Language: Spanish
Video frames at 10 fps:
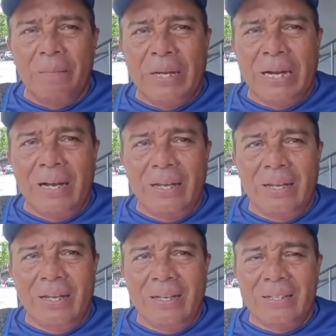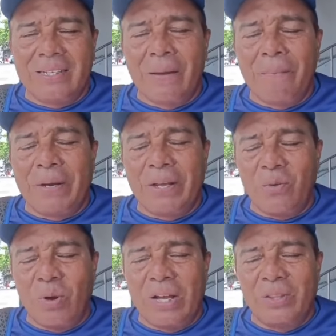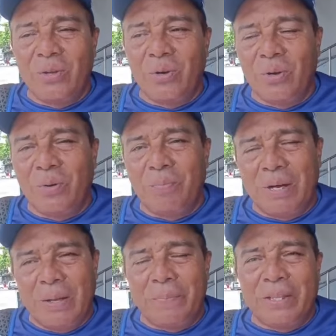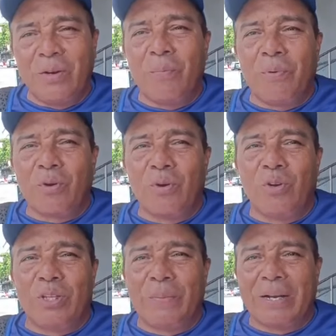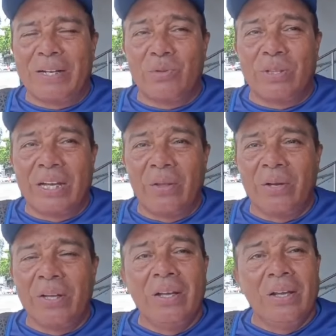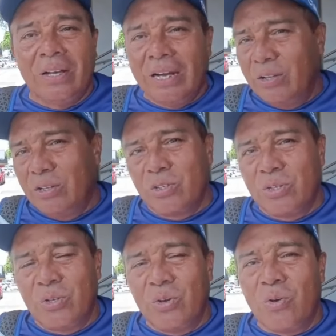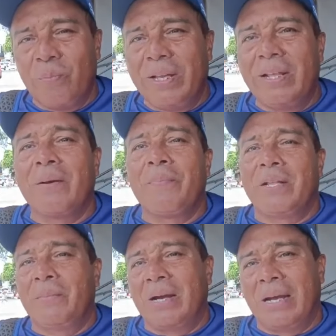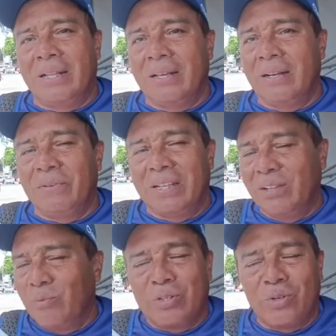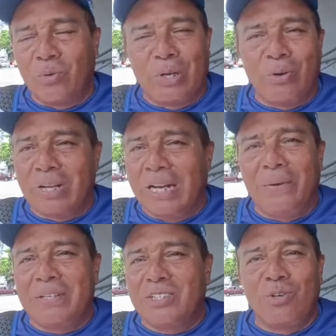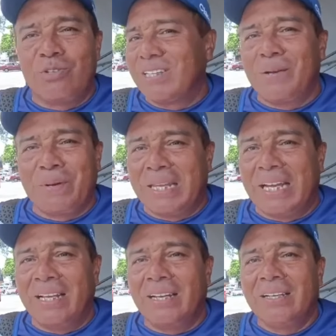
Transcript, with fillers: Mira, eh, siempre y cuando va a depender un poco de los demás resultados. A nosotros nos conviene que Panamá gane. Al final nuestro juego mm. clave sí o sí es mañana.